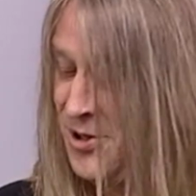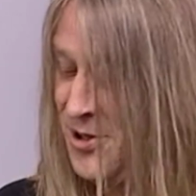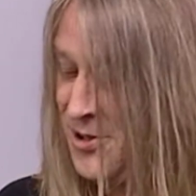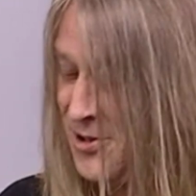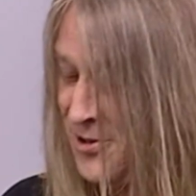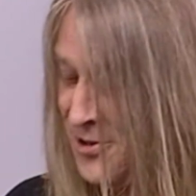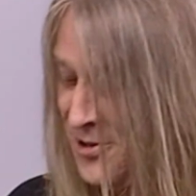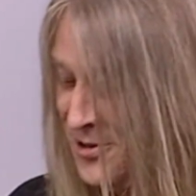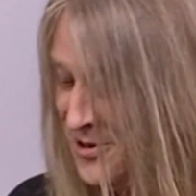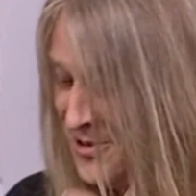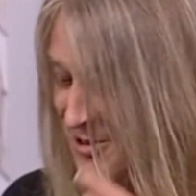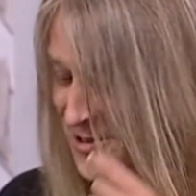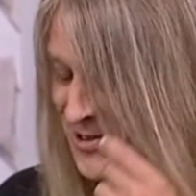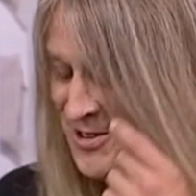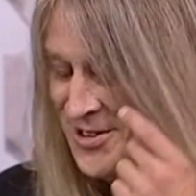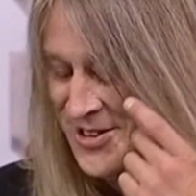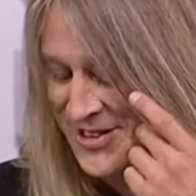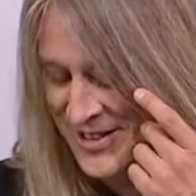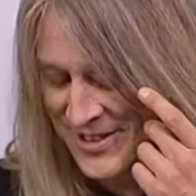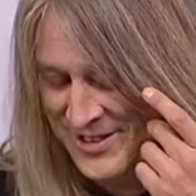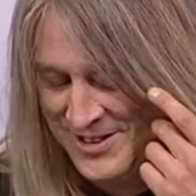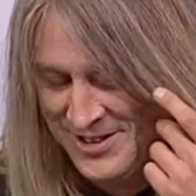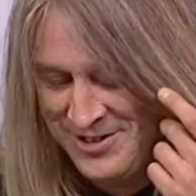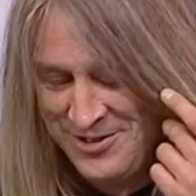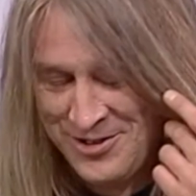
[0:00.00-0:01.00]
Euro und
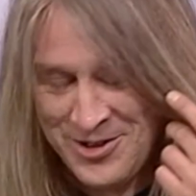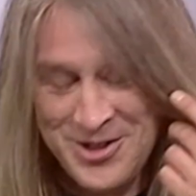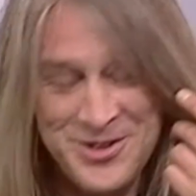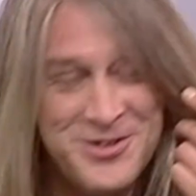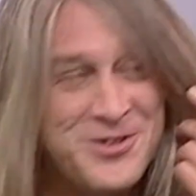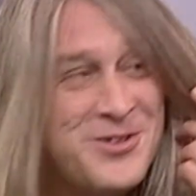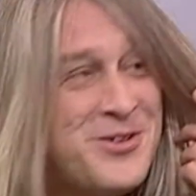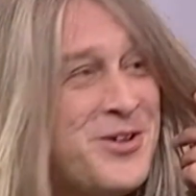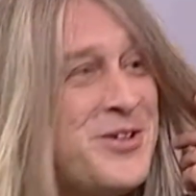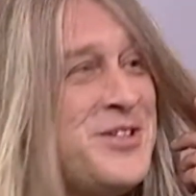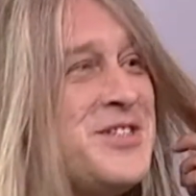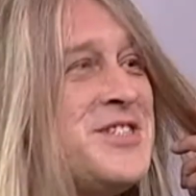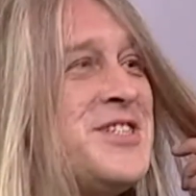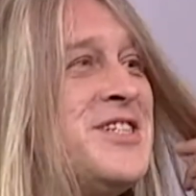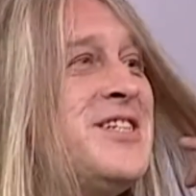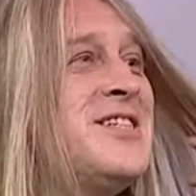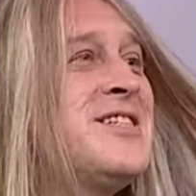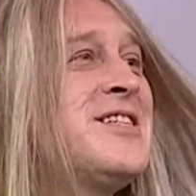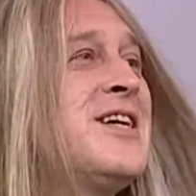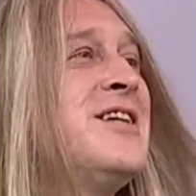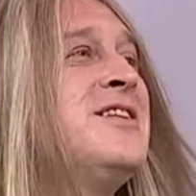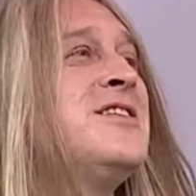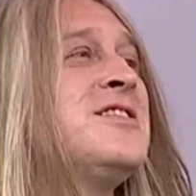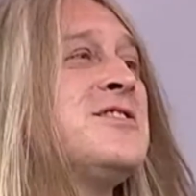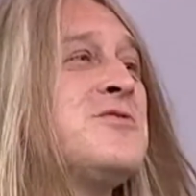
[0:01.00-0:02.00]
99
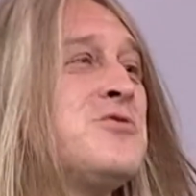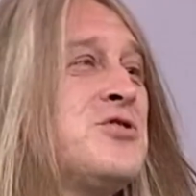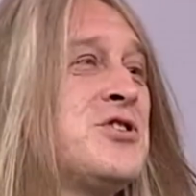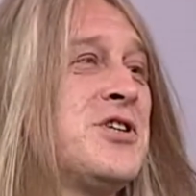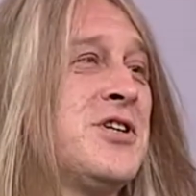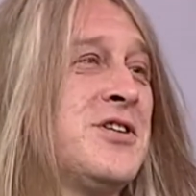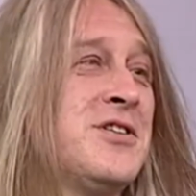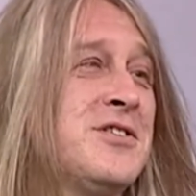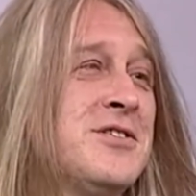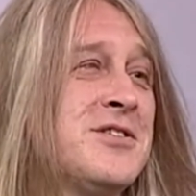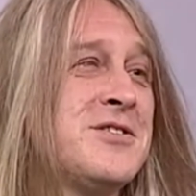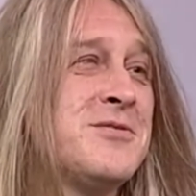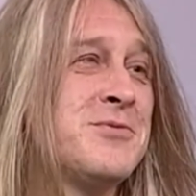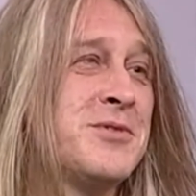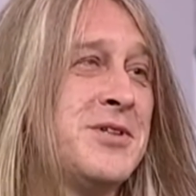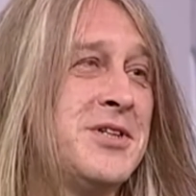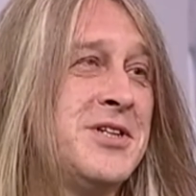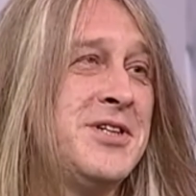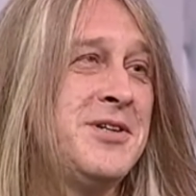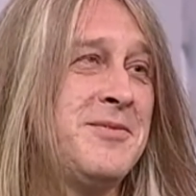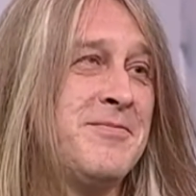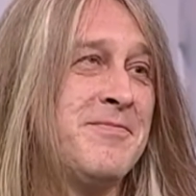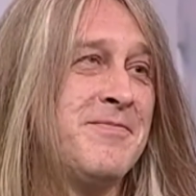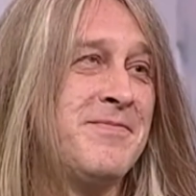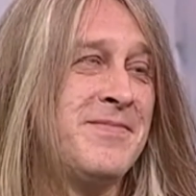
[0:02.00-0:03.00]
Cent zustande zu
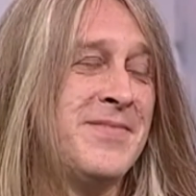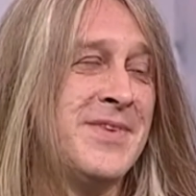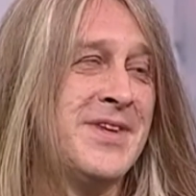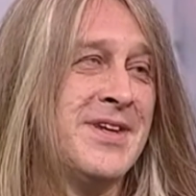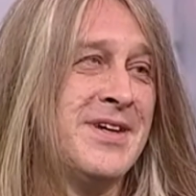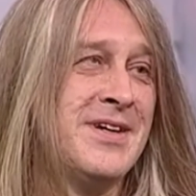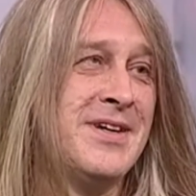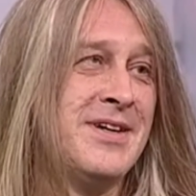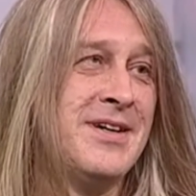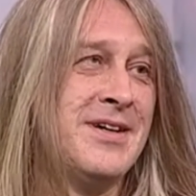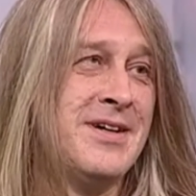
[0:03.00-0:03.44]
kriegen. Alles